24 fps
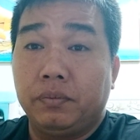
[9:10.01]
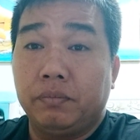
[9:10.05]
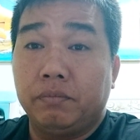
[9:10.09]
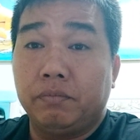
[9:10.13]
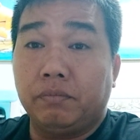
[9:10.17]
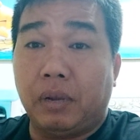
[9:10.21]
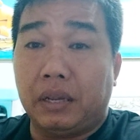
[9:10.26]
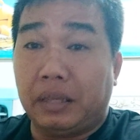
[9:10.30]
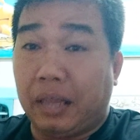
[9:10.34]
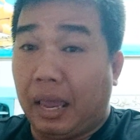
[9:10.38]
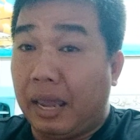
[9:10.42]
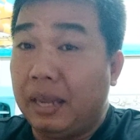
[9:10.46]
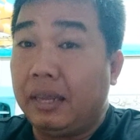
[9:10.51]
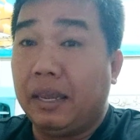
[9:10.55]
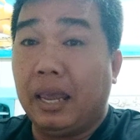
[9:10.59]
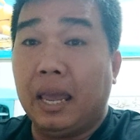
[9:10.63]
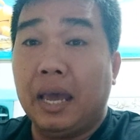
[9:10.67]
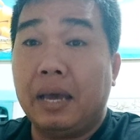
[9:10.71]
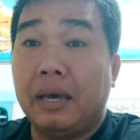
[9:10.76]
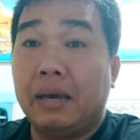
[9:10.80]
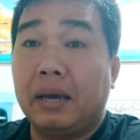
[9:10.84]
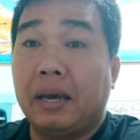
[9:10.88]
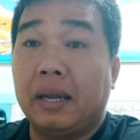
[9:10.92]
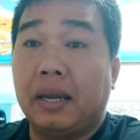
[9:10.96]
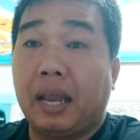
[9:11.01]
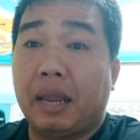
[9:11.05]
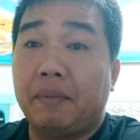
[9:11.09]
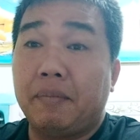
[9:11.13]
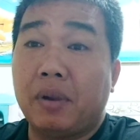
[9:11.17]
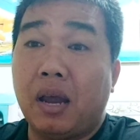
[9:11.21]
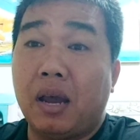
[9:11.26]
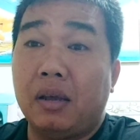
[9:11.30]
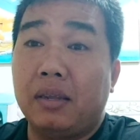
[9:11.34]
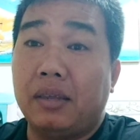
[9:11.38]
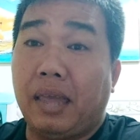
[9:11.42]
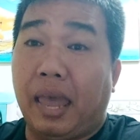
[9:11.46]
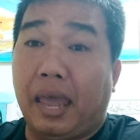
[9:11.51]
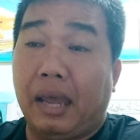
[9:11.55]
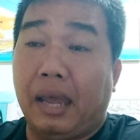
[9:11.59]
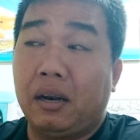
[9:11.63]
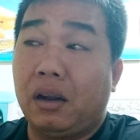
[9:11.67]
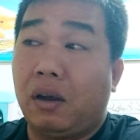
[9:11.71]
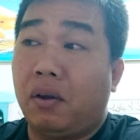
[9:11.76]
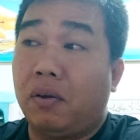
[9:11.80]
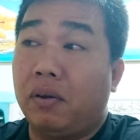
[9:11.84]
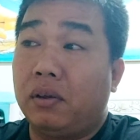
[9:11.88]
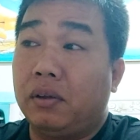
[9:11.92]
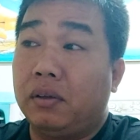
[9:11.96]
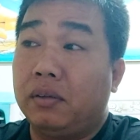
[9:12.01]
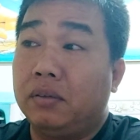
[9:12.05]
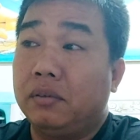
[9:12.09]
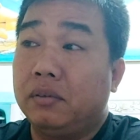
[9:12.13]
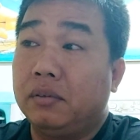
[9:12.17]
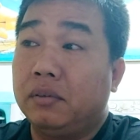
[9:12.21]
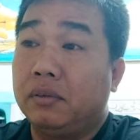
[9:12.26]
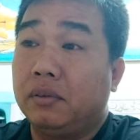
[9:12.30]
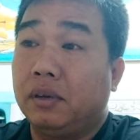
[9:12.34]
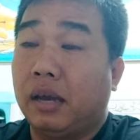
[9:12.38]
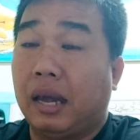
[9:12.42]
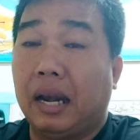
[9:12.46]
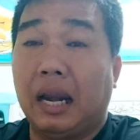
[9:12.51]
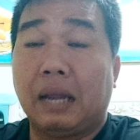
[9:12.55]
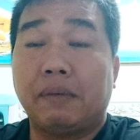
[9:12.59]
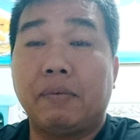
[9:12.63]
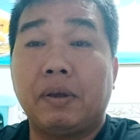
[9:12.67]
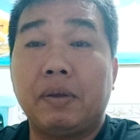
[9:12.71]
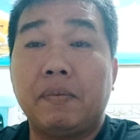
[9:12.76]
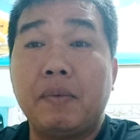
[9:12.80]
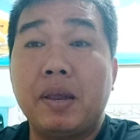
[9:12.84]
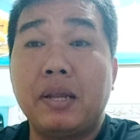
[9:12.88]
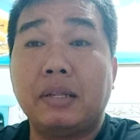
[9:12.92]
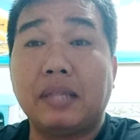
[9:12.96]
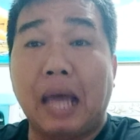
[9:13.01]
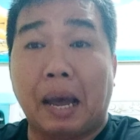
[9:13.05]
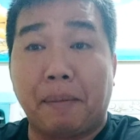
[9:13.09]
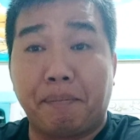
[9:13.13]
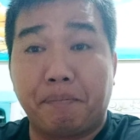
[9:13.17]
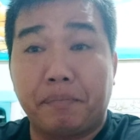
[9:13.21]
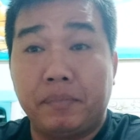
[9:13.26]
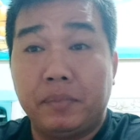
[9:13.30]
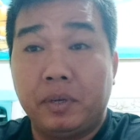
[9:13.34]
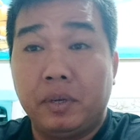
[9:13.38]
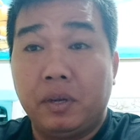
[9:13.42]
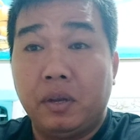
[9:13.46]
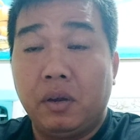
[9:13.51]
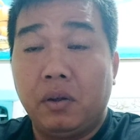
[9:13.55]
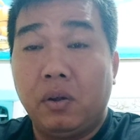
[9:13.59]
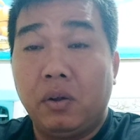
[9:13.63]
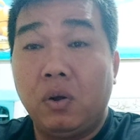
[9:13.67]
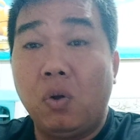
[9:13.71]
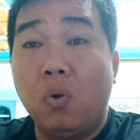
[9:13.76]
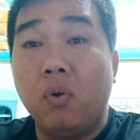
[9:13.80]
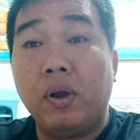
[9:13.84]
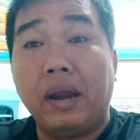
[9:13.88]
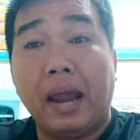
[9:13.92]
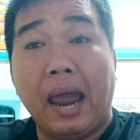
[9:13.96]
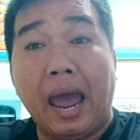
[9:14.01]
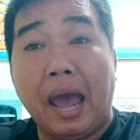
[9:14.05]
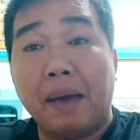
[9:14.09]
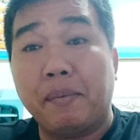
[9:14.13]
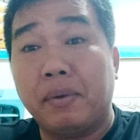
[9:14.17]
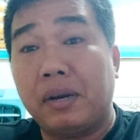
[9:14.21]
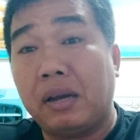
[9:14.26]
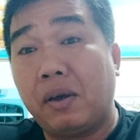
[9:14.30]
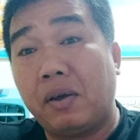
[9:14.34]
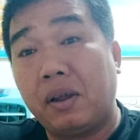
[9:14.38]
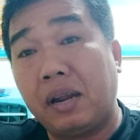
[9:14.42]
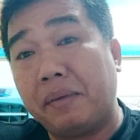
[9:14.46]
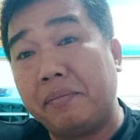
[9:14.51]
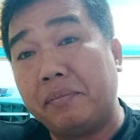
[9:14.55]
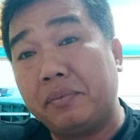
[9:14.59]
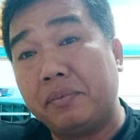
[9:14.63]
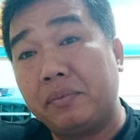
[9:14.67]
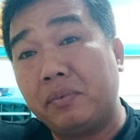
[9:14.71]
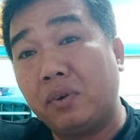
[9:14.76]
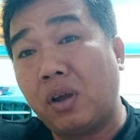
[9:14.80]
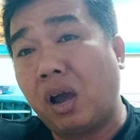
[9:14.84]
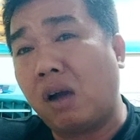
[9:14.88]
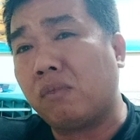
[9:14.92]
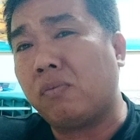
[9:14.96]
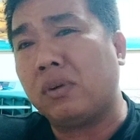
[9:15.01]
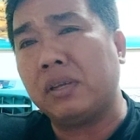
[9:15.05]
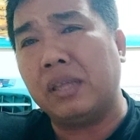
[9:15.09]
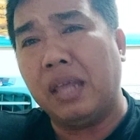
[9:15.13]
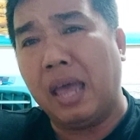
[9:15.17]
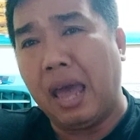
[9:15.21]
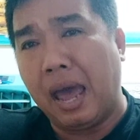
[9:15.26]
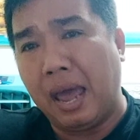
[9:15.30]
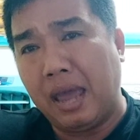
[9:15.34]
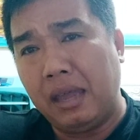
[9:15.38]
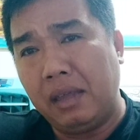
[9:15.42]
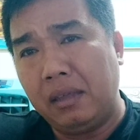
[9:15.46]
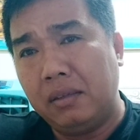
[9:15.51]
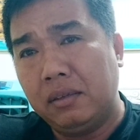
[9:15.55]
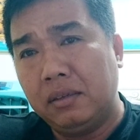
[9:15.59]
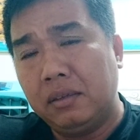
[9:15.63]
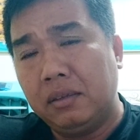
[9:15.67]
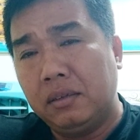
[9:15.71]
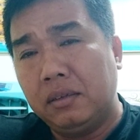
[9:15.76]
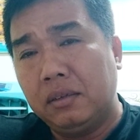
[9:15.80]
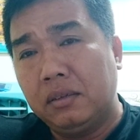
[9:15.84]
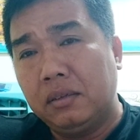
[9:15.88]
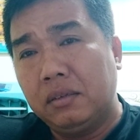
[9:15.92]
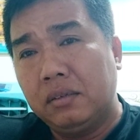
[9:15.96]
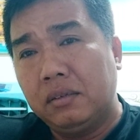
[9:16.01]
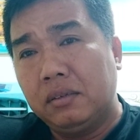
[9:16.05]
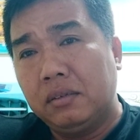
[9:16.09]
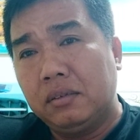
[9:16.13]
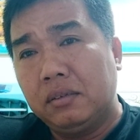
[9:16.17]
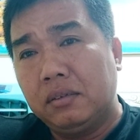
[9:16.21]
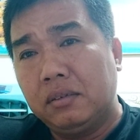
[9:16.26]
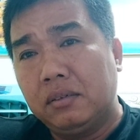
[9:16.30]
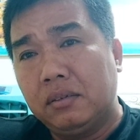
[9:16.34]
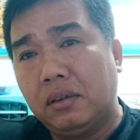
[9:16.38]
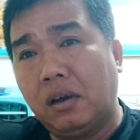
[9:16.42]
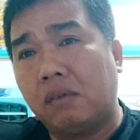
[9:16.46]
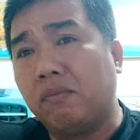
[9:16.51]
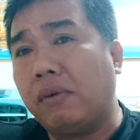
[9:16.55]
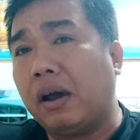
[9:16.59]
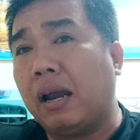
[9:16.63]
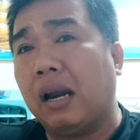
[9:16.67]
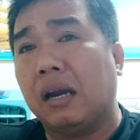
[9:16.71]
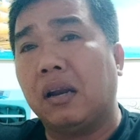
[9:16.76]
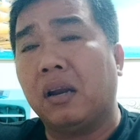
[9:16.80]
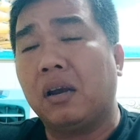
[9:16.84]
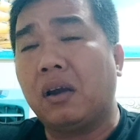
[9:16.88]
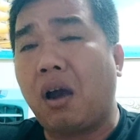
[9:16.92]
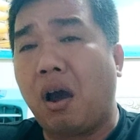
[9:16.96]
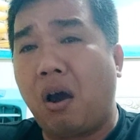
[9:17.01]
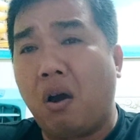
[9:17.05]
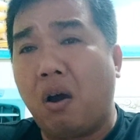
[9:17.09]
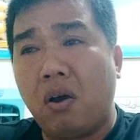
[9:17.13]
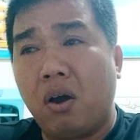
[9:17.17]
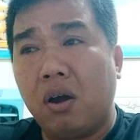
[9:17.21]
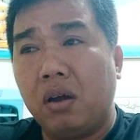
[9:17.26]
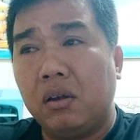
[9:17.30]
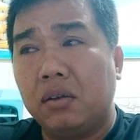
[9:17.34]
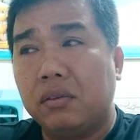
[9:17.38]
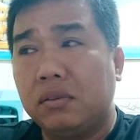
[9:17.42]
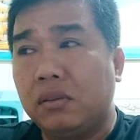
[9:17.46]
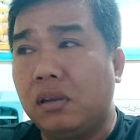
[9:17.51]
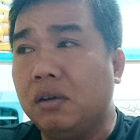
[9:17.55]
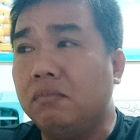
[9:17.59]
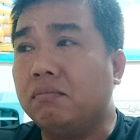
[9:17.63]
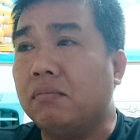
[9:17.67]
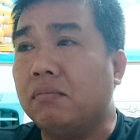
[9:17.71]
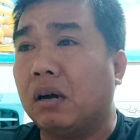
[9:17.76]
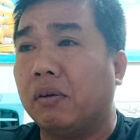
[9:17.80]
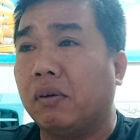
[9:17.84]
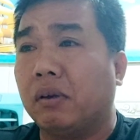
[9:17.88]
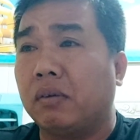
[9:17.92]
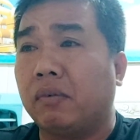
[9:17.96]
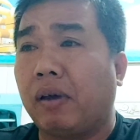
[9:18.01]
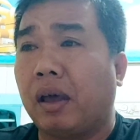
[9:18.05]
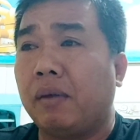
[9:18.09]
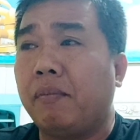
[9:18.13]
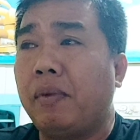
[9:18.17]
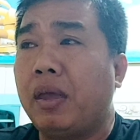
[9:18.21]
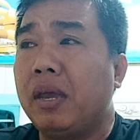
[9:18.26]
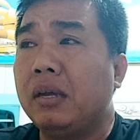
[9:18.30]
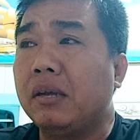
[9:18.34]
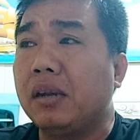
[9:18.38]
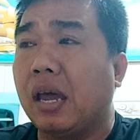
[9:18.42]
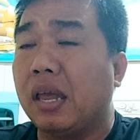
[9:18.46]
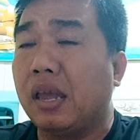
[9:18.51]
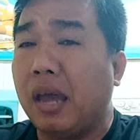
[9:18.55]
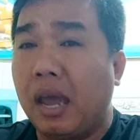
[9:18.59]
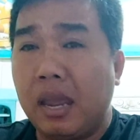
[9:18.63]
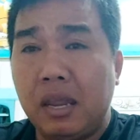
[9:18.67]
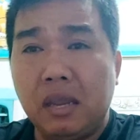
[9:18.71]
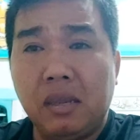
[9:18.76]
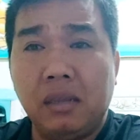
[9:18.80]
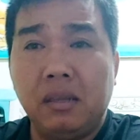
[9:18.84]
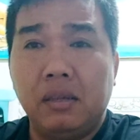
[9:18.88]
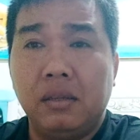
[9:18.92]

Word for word: mình chỉ vậy anh em đơn giản thôi anh phải biết tập nuôi gà mình nói em nó không có dễ nó không phải là nó khó nhưng mà mình phải biết để ý